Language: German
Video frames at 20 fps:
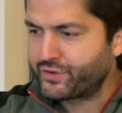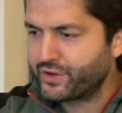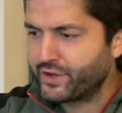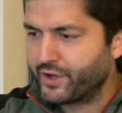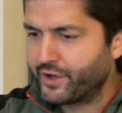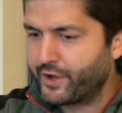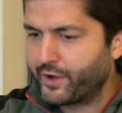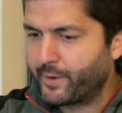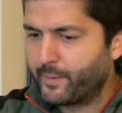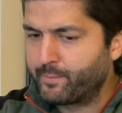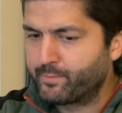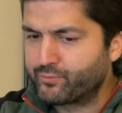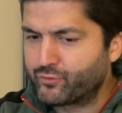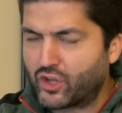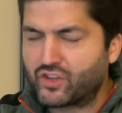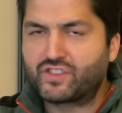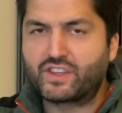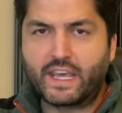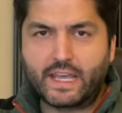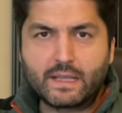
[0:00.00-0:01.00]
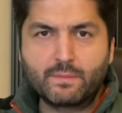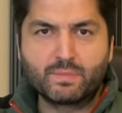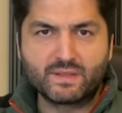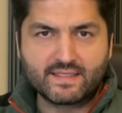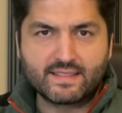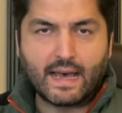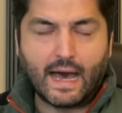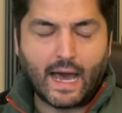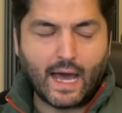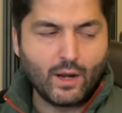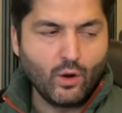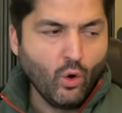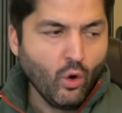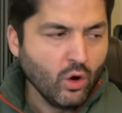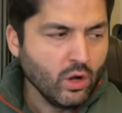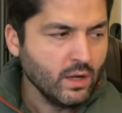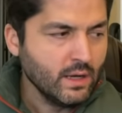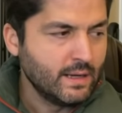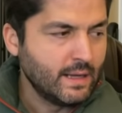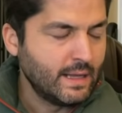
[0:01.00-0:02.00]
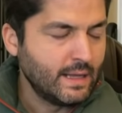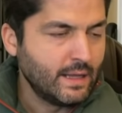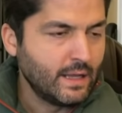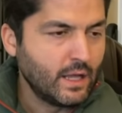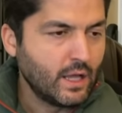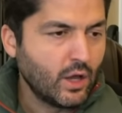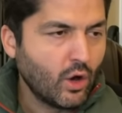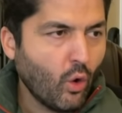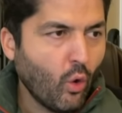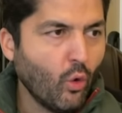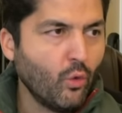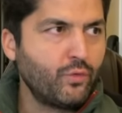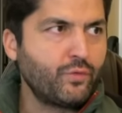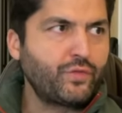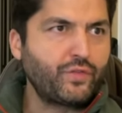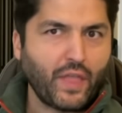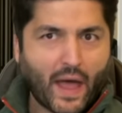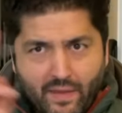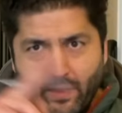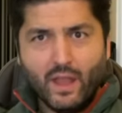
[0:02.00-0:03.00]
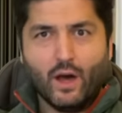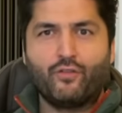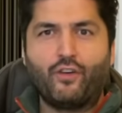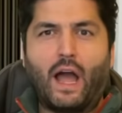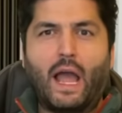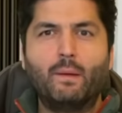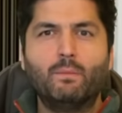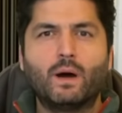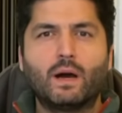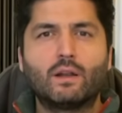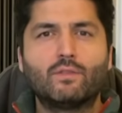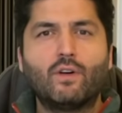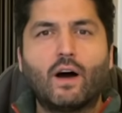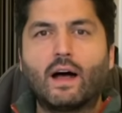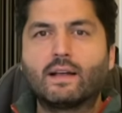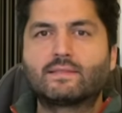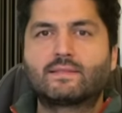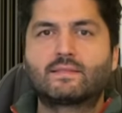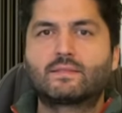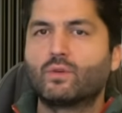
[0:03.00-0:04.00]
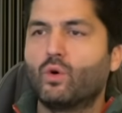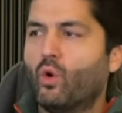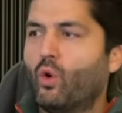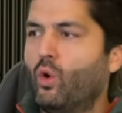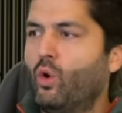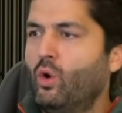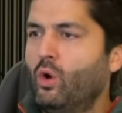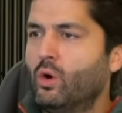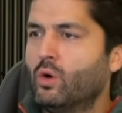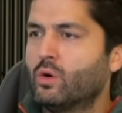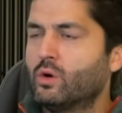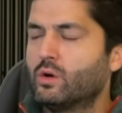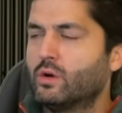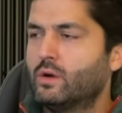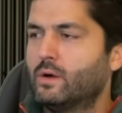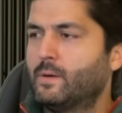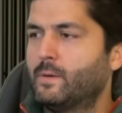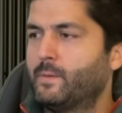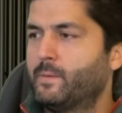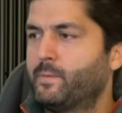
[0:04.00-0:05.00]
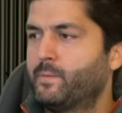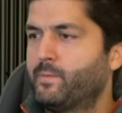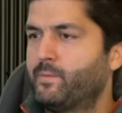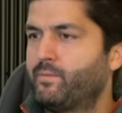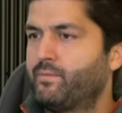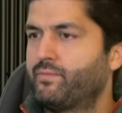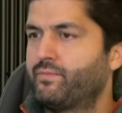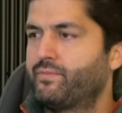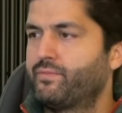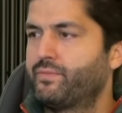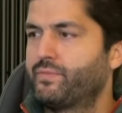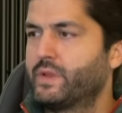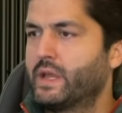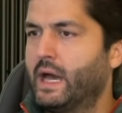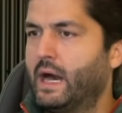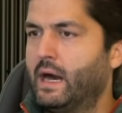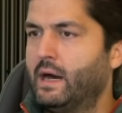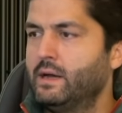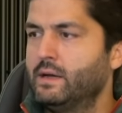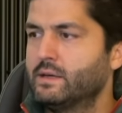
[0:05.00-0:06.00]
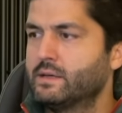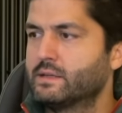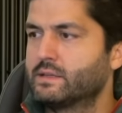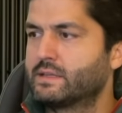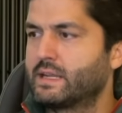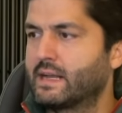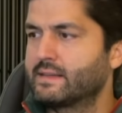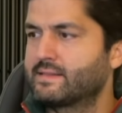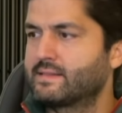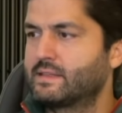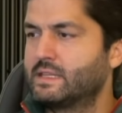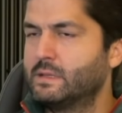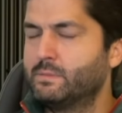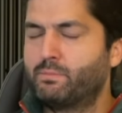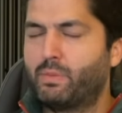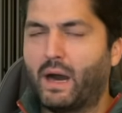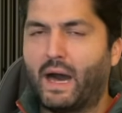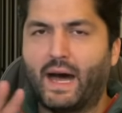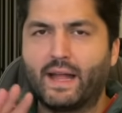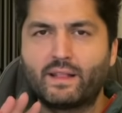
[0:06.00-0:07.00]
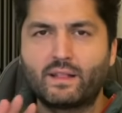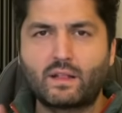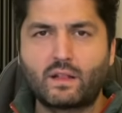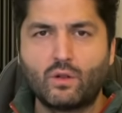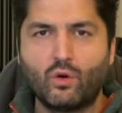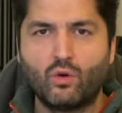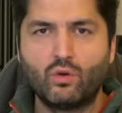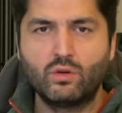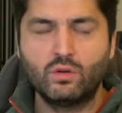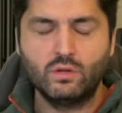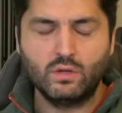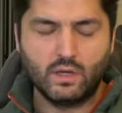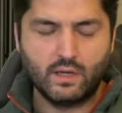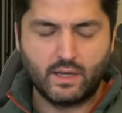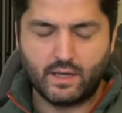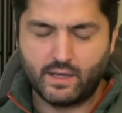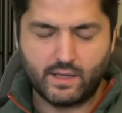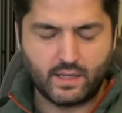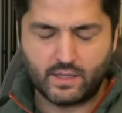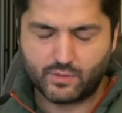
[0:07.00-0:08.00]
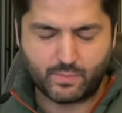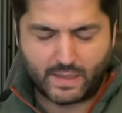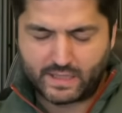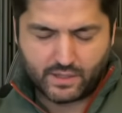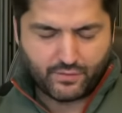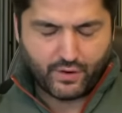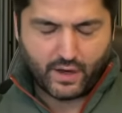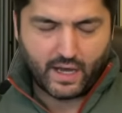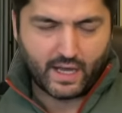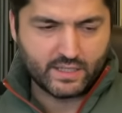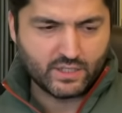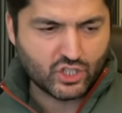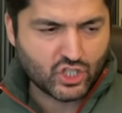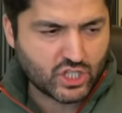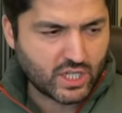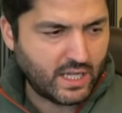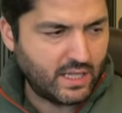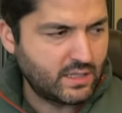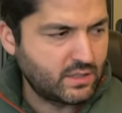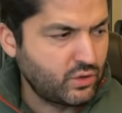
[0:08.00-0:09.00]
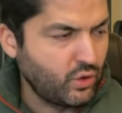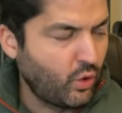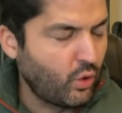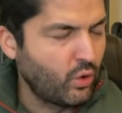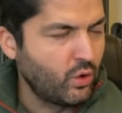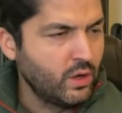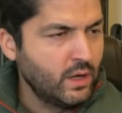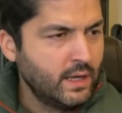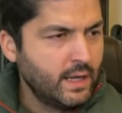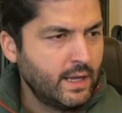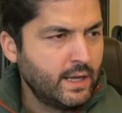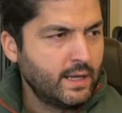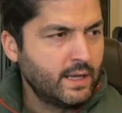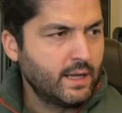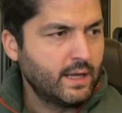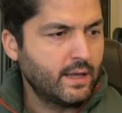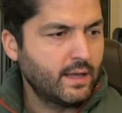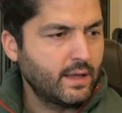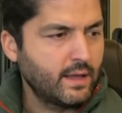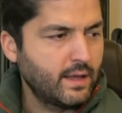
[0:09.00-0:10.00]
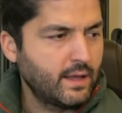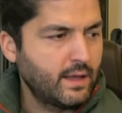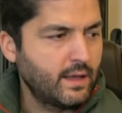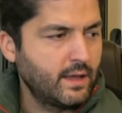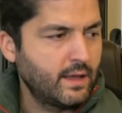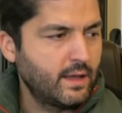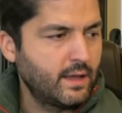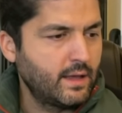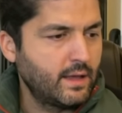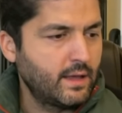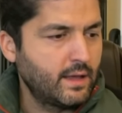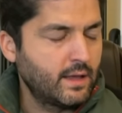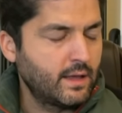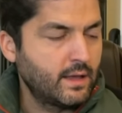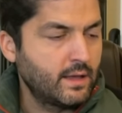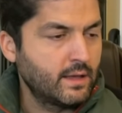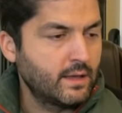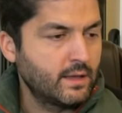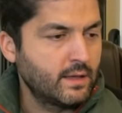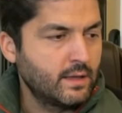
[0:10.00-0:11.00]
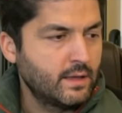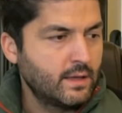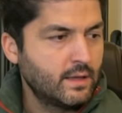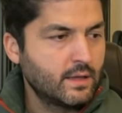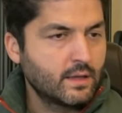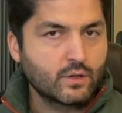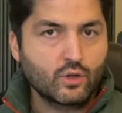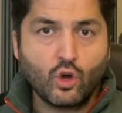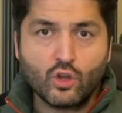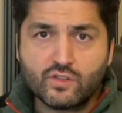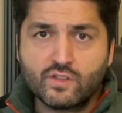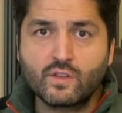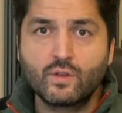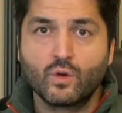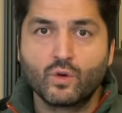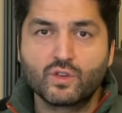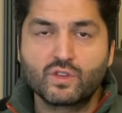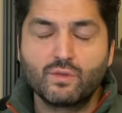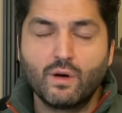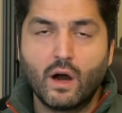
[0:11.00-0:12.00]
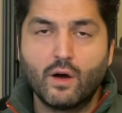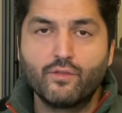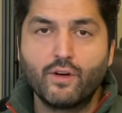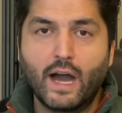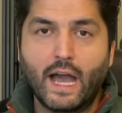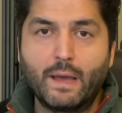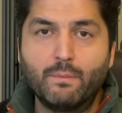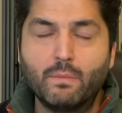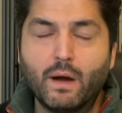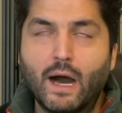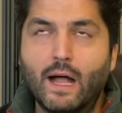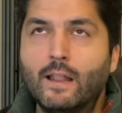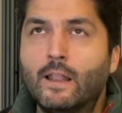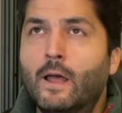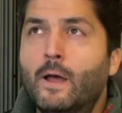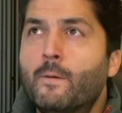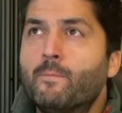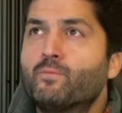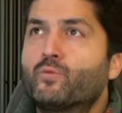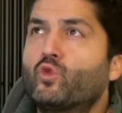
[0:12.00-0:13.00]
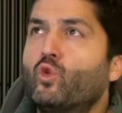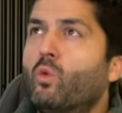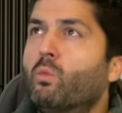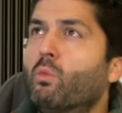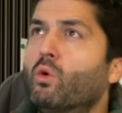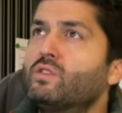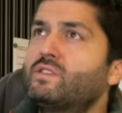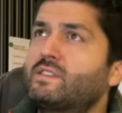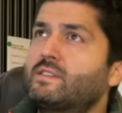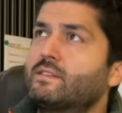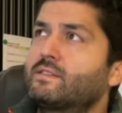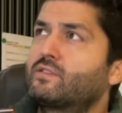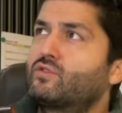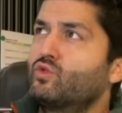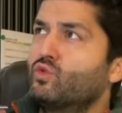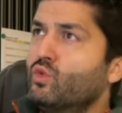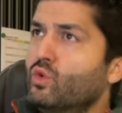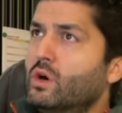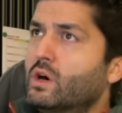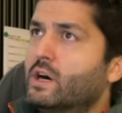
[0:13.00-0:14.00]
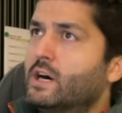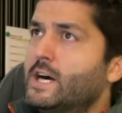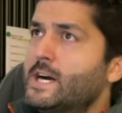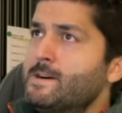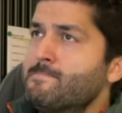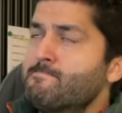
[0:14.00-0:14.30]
ähm, das gegen Bezahlung. Und dann auf einmal war es so, ja, dass die Behandlung, äh, ich meine die Veranstaltung äh, kostenlos war auf einmal. Du musstest nur,